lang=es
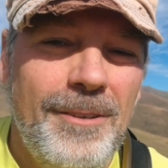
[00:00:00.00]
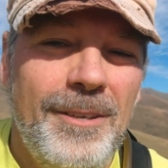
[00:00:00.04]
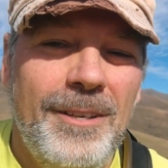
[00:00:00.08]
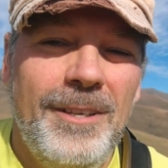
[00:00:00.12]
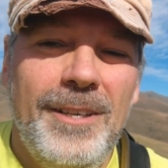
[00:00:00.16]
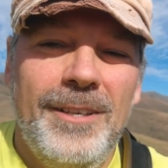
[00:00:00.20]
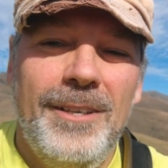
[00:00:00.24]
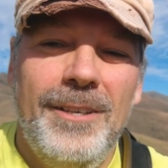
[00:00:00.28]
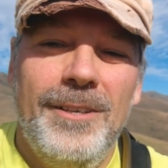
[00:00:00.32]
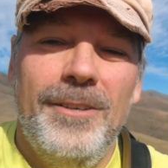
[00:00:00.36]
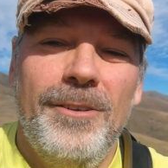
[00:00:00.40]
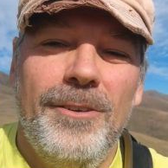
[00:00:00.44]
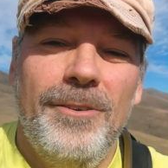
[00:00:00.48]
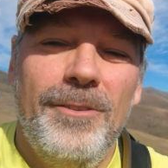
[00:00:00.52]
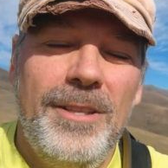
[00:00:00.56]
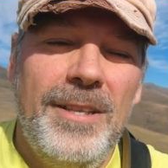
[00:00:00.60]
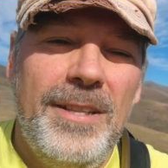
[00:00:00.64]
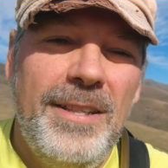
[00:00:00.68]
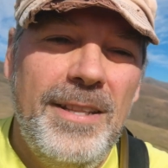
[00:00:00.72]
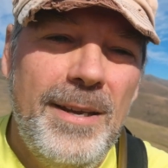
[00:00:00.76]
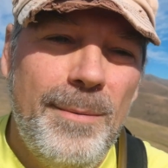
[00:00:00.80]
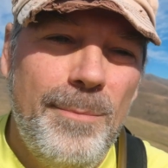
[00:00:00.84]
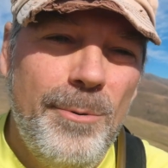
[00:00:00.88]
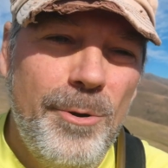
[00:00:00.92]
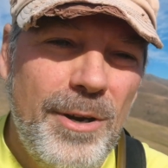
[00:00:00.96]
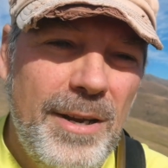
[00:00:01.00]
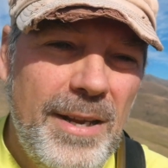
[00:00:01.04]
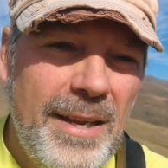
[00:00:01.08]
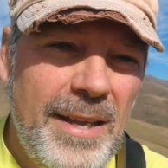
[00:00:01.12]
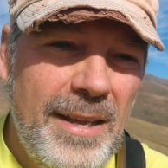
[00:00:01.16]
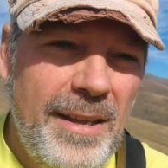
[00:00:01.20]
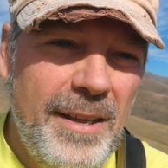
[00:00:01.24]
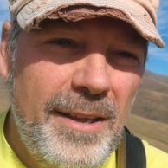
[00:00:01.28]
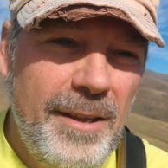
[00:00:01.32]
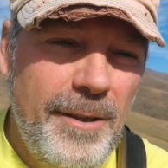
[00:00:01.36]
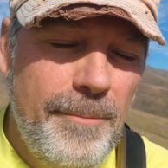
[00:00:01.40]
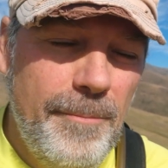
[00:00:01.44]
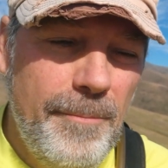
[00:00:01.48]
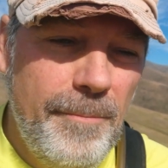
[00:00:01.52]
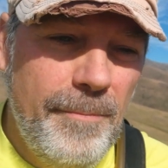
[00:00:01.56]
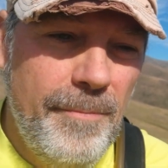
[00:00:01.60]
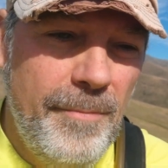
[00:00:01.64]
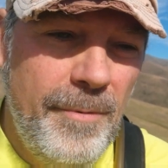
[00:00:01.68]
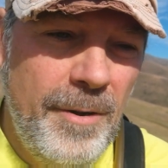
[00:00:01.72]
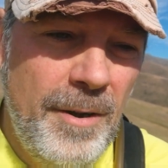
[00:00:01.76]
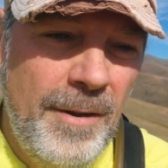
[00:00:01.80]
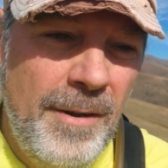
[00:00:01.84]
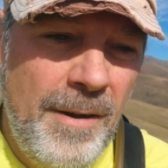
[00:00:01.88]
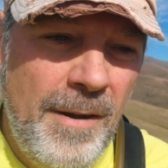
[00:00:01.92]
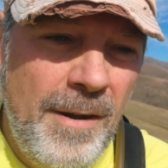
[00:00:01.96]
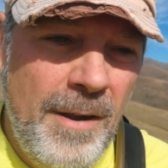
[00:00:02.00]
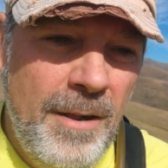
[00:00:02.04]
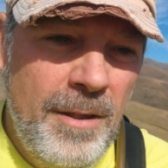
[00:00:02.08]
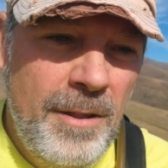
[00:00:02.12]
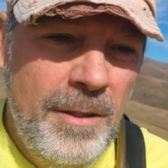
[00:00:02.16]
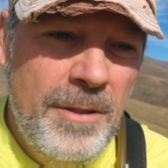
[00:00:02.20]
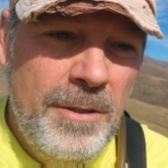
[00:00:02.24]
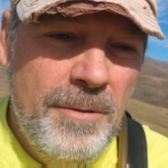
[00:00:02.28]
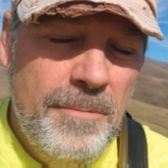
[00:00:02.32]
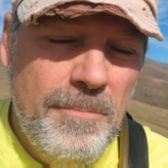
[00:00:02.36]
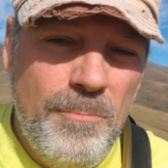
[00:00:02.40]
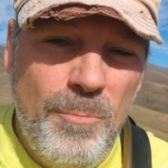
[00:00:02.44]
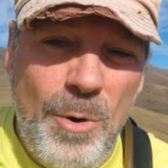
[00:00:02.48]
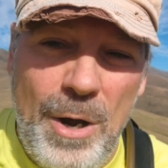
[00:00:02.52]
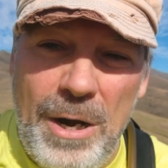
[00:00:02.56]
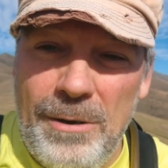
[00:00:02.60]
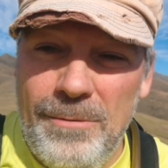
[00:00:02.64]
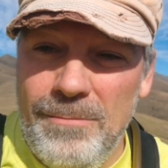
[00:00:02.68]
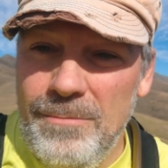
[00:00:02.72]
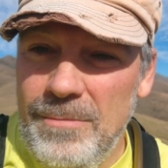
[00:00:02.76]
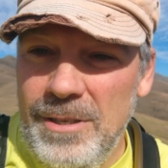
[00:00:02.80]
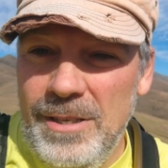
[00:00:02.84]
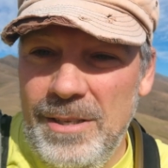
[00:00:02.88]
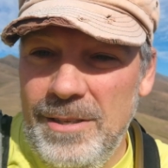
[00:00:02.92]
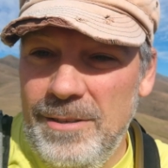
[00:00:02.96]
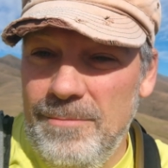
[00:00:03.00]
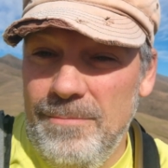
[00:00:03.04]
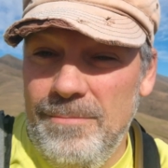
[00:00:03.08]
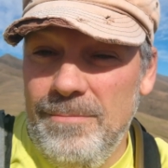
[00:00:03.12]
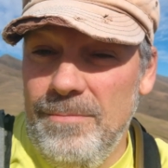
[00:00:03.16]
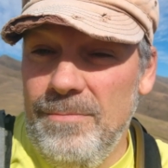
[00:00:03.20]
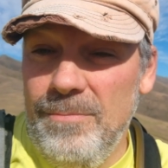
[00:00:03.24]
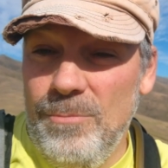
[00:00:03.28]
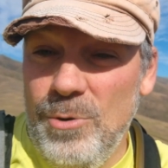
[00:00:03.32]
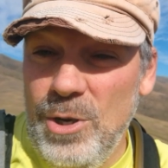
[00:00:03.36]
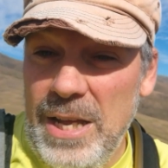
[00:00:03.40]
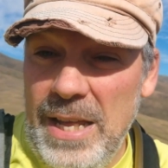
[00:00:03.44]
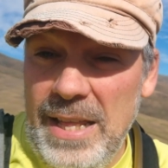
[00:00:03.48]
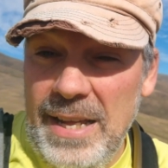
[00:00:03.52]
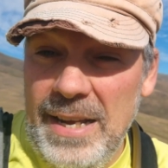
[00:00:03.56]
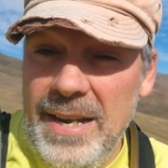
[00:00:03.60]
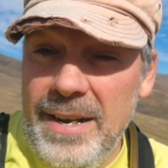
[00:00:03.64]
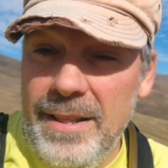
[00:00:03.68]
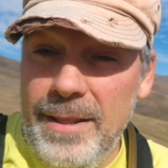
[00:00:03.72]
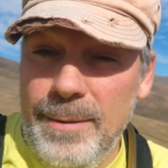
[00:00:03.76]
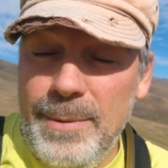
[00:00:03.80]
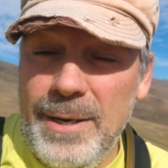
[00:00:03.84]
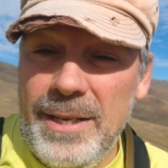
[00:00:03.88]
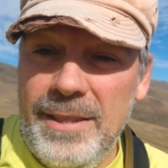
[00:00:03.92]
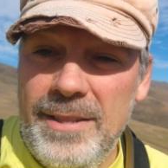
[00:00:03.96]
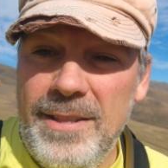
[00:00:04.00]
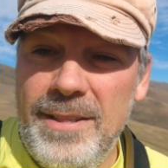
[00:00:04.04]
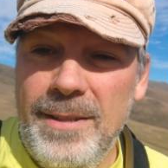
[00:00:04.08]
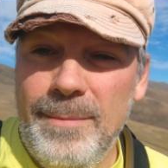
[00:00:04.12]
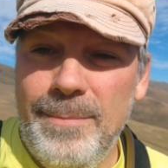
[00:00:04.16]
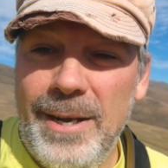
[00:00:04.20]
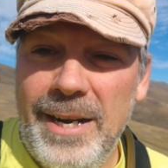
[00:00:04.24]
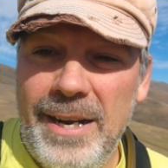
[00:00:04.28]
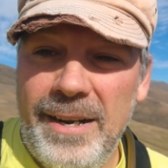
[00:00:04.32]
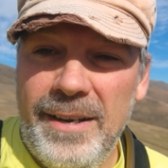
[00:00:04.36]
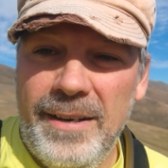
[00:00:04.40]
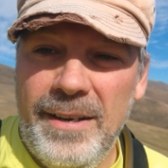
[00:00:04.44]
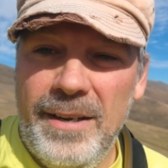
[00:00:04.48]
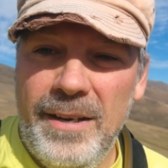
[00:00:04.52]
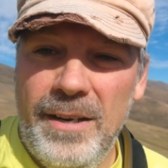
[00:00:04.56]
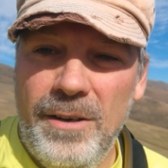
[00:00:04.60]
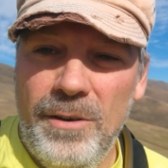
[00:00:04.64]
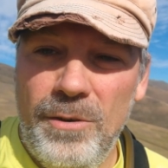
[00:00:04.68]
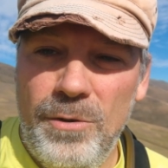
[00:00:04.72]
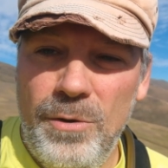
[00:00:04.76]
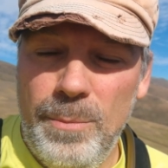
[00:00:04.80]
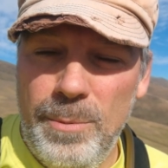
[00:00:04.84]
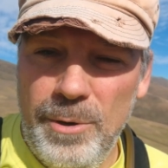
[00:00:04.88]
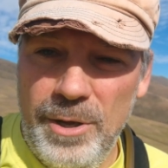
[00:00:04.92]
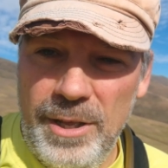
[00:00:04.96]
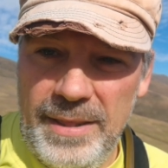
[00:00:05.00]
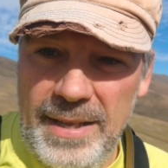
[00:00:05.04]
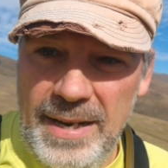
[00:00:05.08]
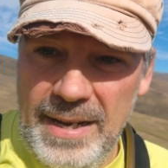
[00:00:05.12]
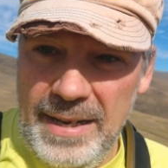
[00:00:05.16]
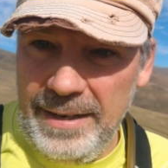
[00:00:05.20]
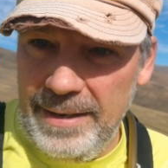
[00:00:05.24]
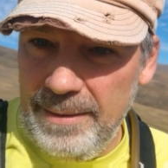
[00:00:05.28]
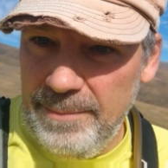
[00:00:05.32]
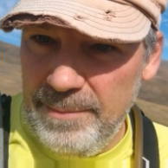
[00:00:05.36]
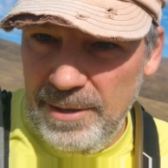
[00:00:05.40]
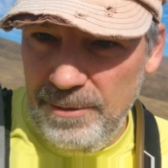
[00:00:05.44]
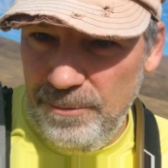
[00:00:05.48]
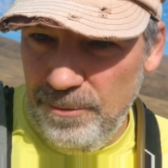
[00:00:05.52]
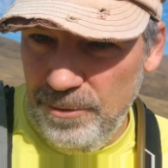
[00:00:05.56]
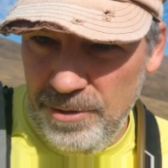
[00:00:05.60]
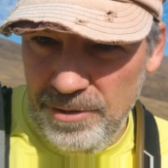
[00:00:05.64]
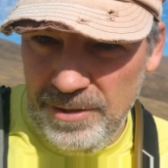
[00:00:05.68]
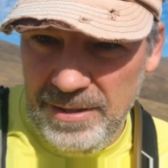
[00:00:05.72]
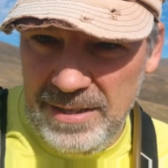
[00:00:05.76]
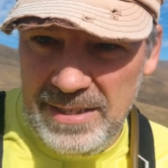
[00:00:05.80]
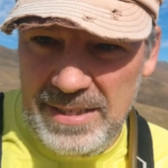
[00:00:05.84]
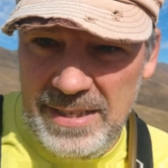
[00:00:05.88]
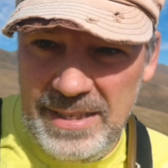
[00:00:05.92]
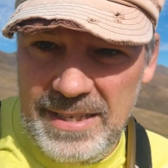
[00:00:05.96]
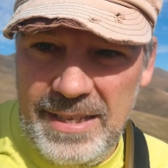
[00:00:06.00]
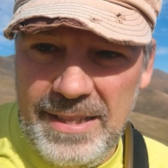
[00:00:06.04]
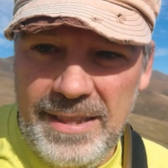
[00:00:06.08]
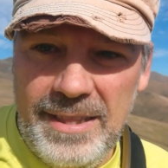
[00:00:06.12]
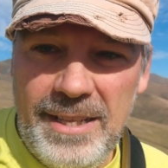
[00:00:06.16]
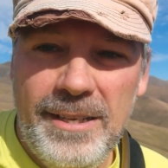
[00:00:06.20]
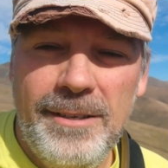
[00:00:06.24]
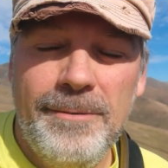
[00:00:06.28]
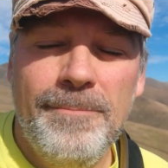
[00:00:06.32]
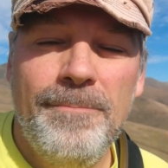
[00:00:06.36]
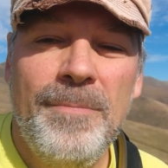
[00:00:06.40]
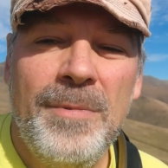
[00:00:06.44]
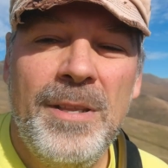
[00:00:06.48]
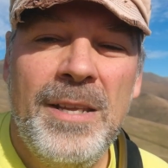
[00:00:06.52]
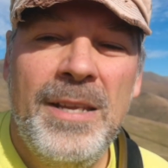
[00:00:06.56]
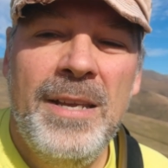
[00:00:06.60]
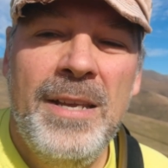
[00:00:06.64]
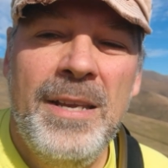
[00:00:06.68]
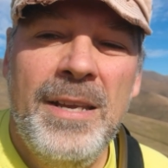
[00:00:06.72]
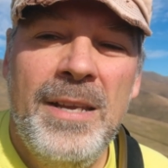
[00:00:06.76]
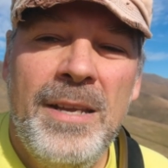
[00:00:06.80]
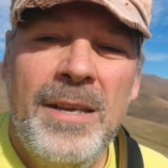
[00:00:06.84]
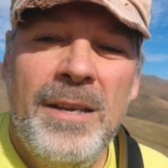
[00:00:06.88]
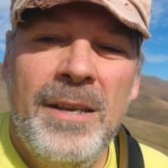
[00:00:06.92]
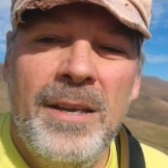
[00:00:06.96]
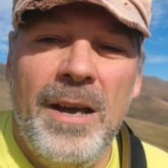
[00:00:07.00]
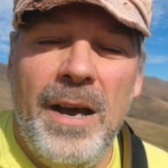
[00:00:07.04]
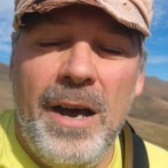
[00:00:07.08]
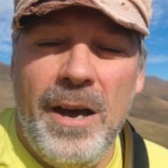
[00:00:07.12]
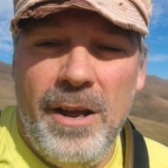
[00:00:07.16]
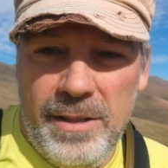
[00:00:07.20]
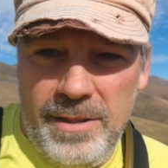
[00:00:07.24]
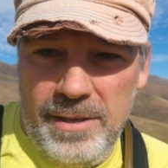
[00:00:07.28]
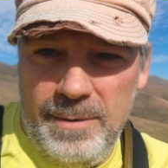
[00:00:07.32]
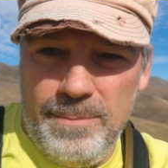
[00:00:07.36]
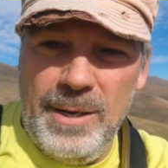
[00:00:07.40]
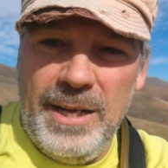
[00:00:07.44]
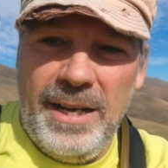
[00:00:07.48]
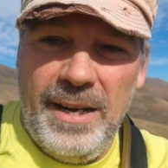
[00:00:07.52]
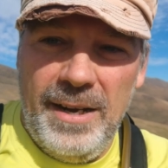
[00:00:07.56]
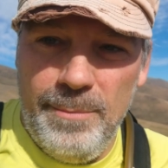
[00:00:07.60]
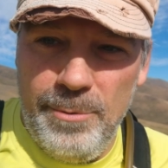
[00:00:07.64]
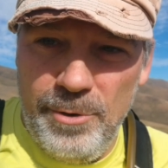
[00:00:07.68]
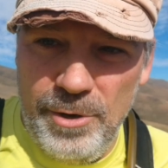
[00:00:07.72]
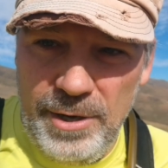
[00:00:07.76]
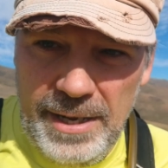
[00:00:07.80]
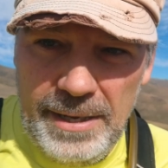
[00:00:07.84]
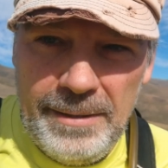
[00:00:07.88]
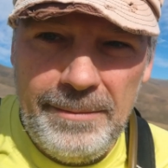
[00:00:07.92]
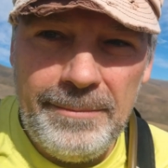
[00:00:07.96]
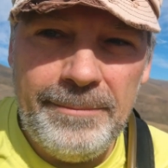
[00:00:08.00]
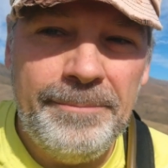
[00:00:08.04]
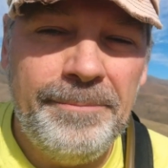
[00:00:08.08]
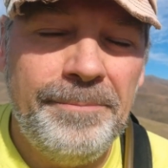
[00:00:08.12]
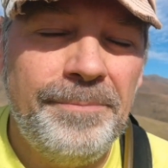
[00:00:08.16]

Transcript: Eh, noticia porque, em, bueno, voy a dejar de participar en el grupo de Telegram de Fusion 360. Ahora te explicaré por qué.